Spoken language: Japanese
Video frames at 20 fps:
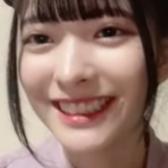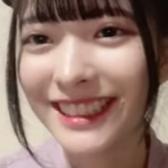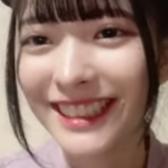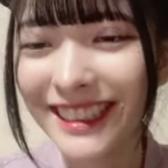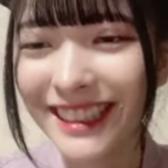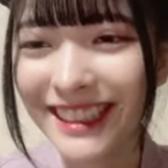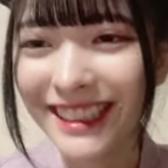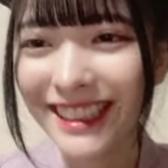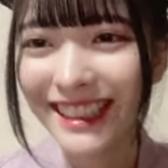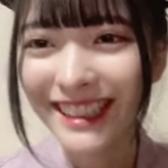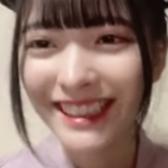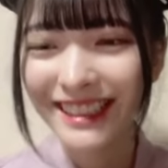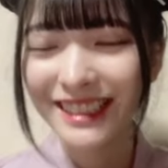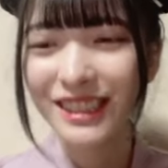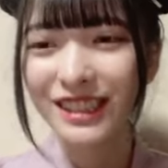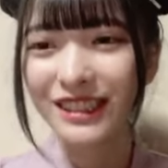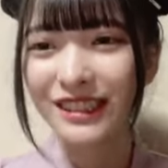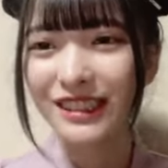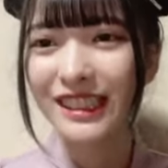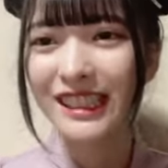ちょっ
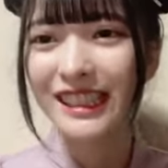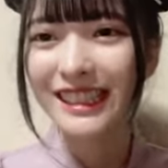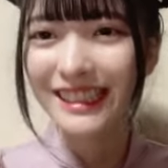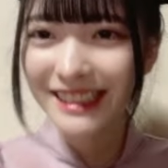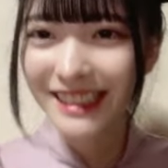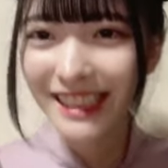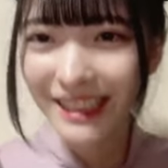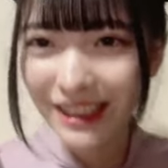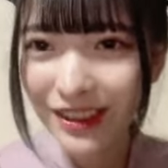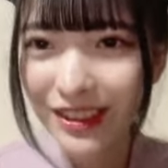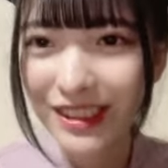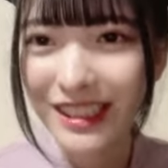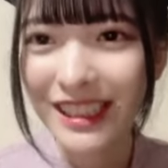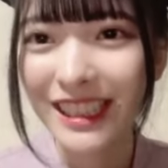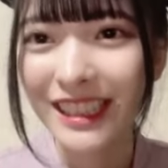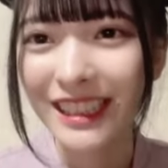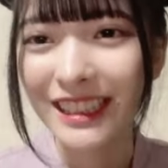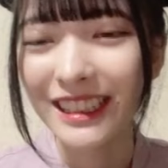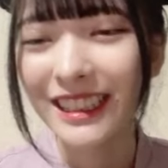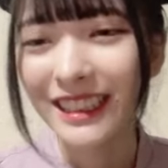と佐藤さ
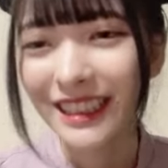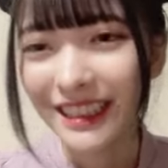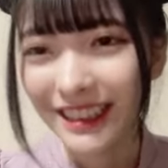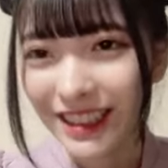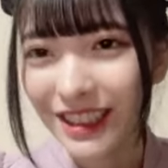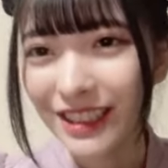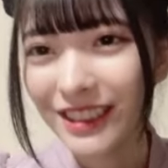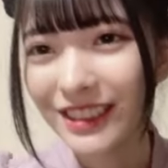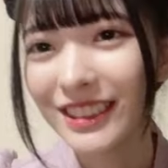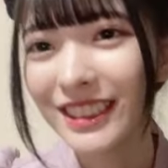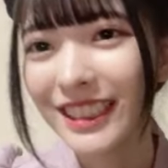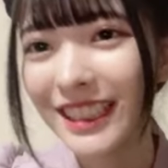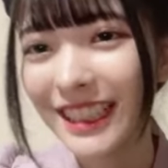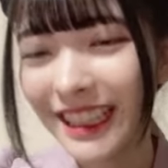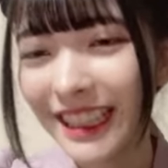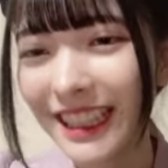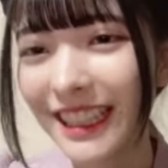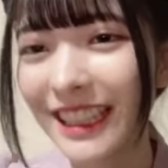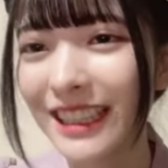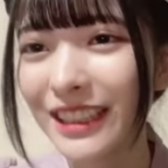んが出てる
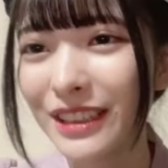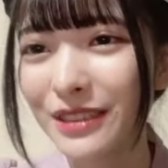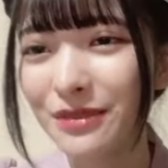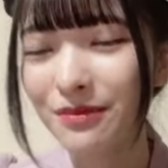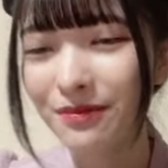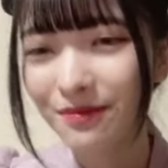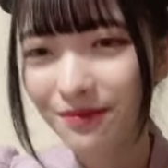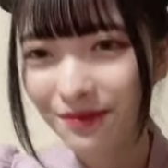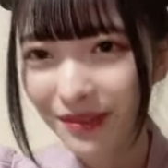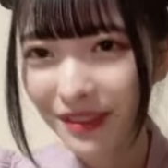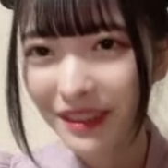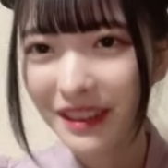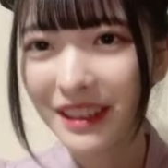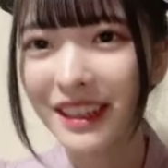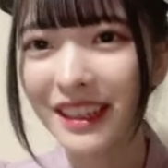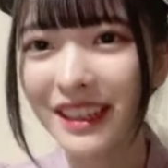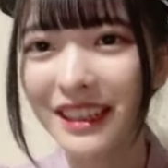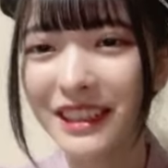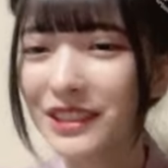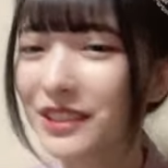はい
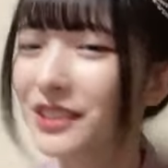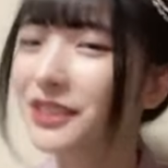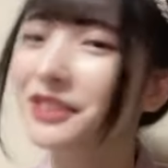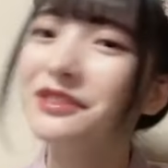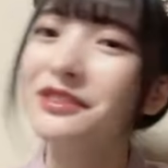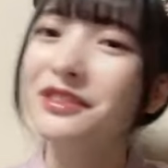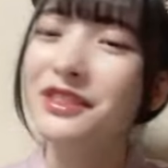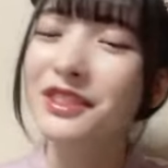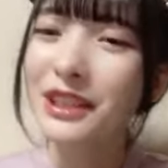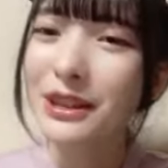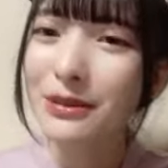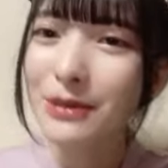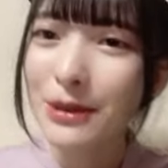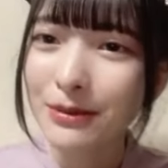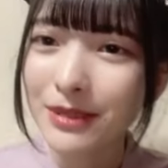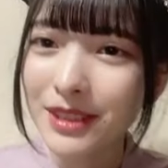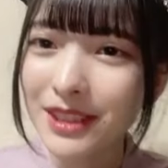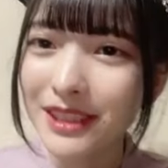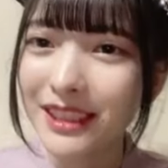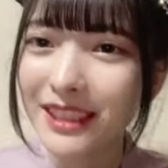あのドラマ
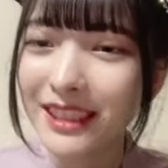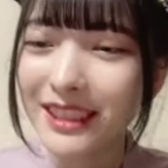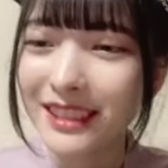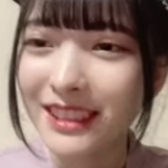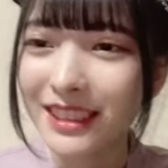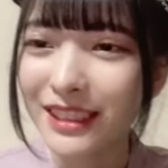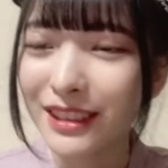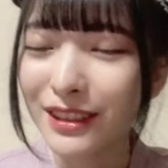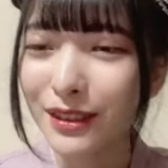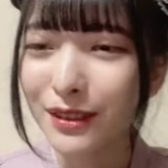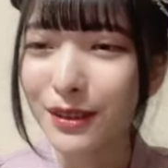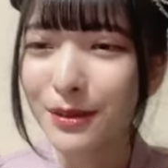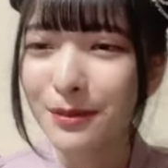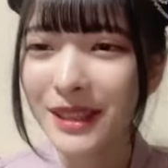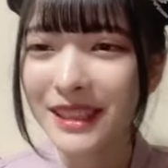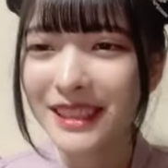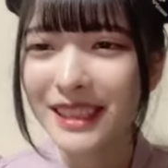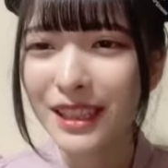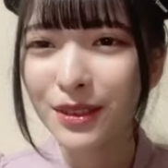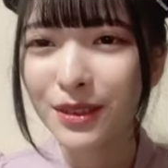も好きでしたご
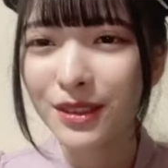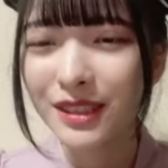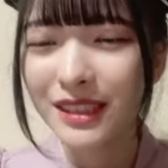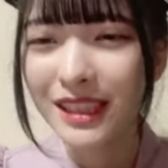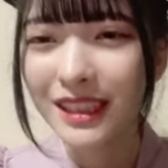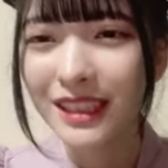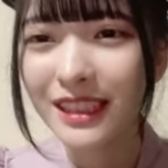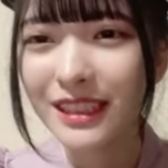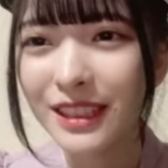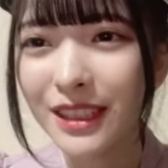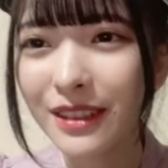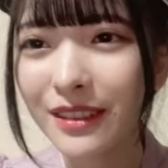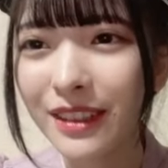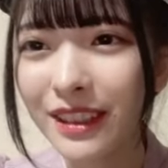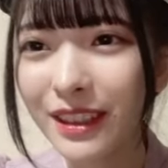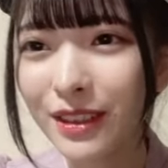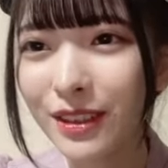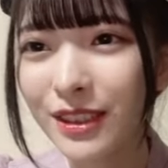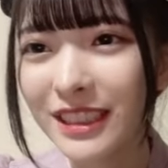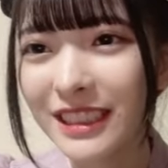めん佐藤さんで伝
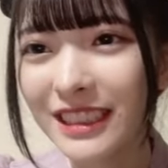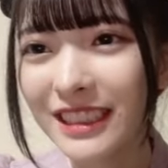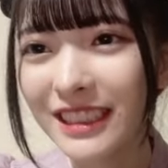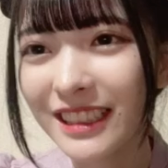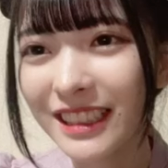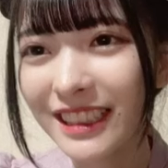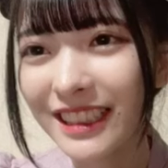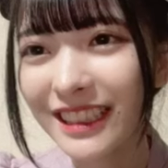わってほしい